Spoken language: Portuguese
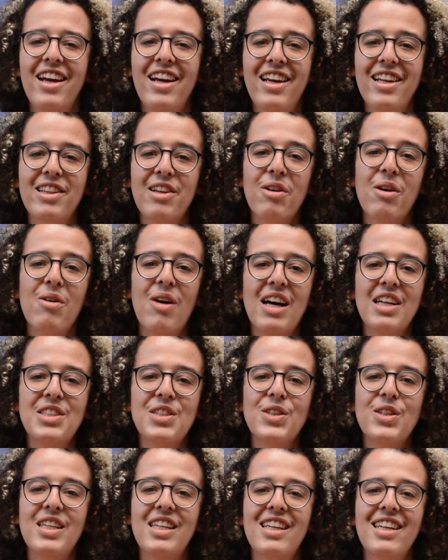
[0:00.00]
Então eu
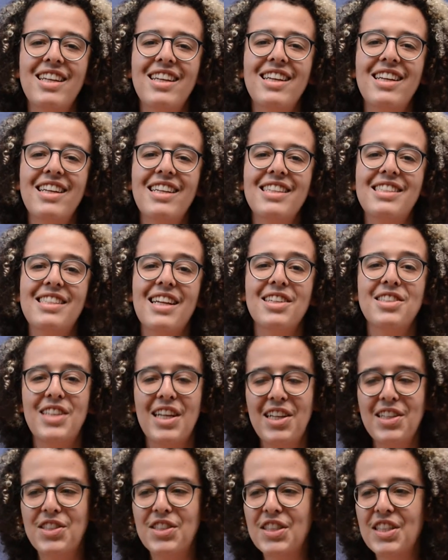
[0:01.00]
acho que se a
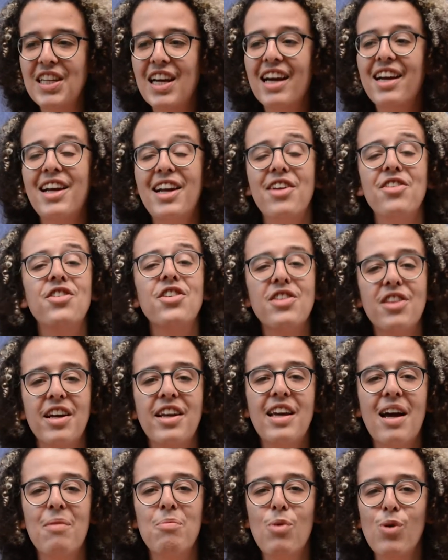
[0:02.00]
gente acredita
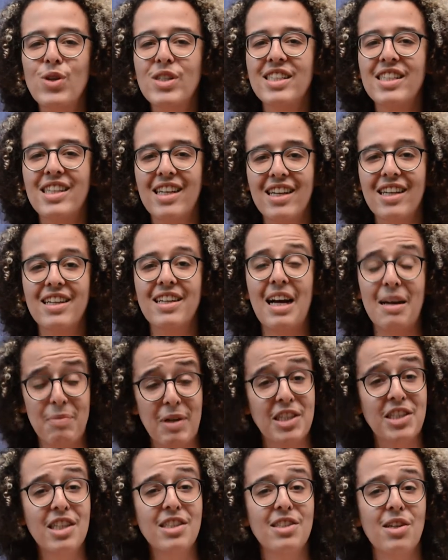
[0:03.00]
que a música, a
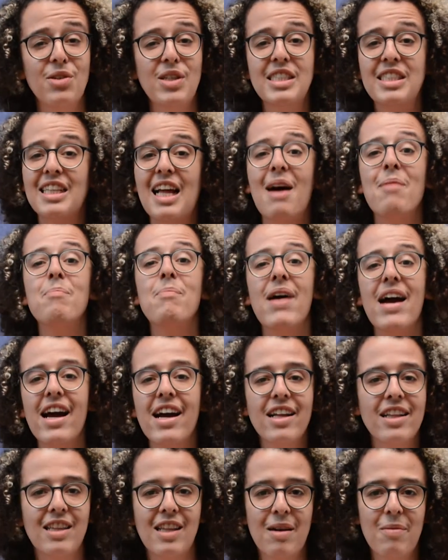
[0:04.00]
Marchinha de São Luís está
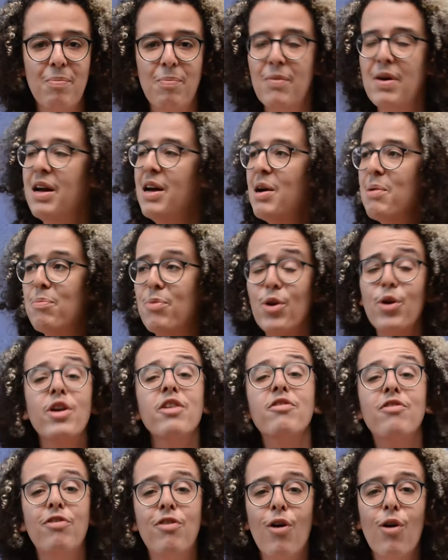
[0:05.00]
aberta para o que
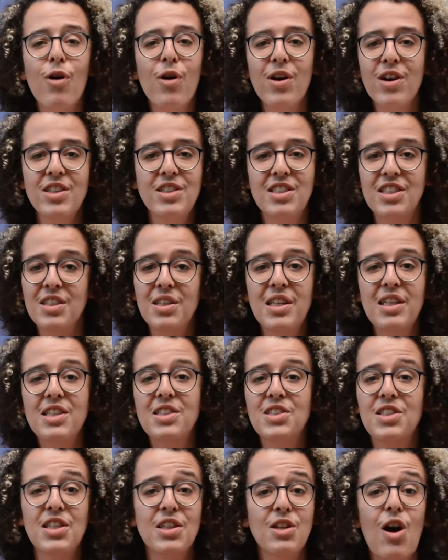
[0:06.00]
for de,
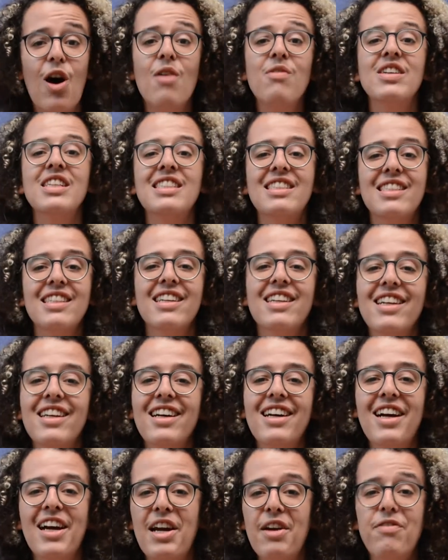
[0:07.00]
de novas
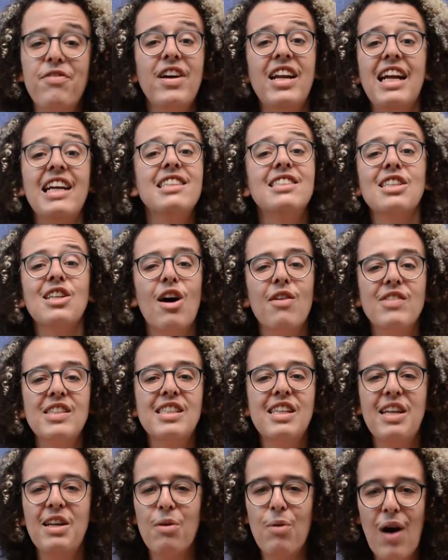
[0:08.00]
referências, novas
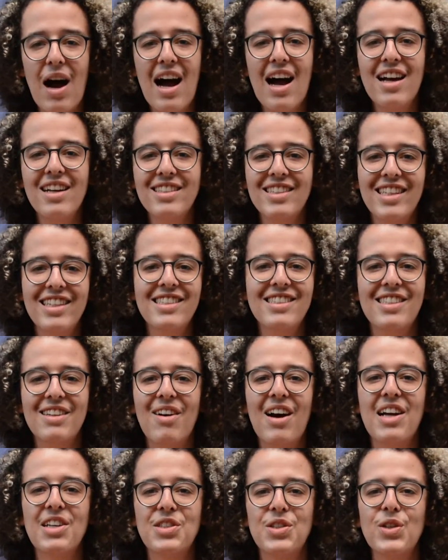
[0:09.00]
linguagens, eu
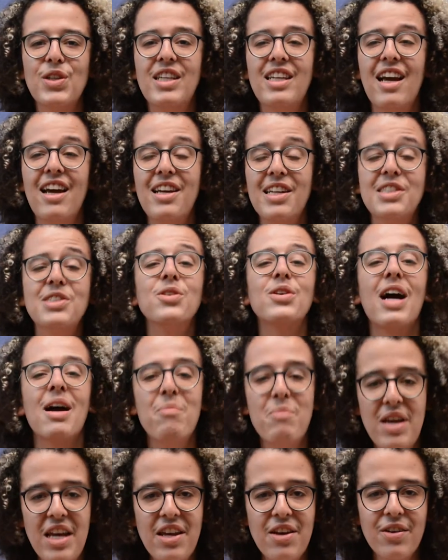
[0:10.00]
acho que é esse o
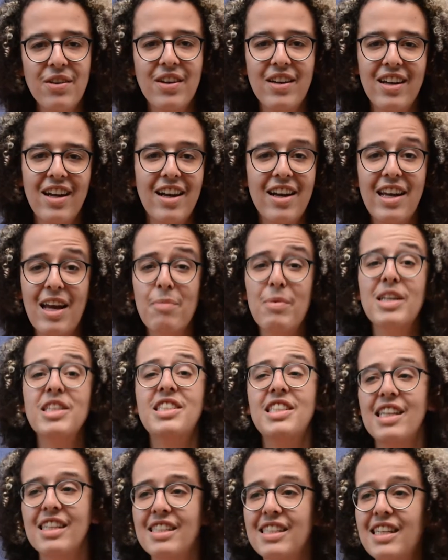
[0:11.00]
caminho que a
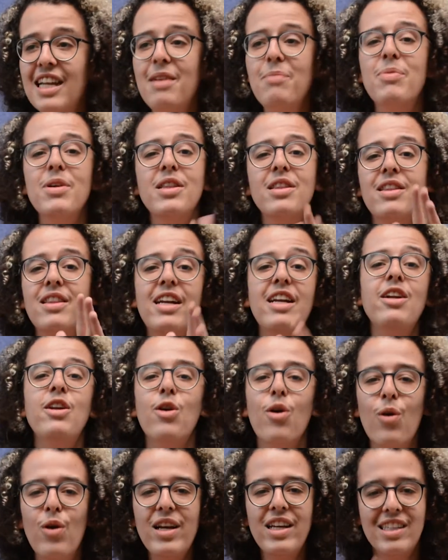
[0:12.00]
marchinha sempre
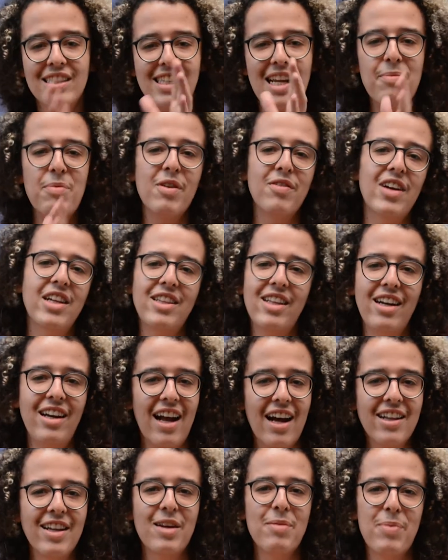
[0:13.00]
trilhou e que sempre vai
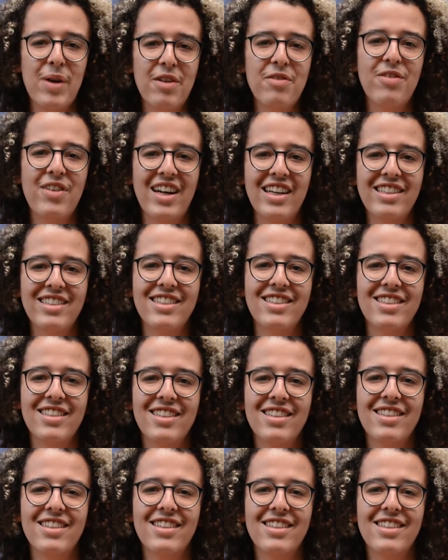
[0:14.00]
trilhar daqui para frente.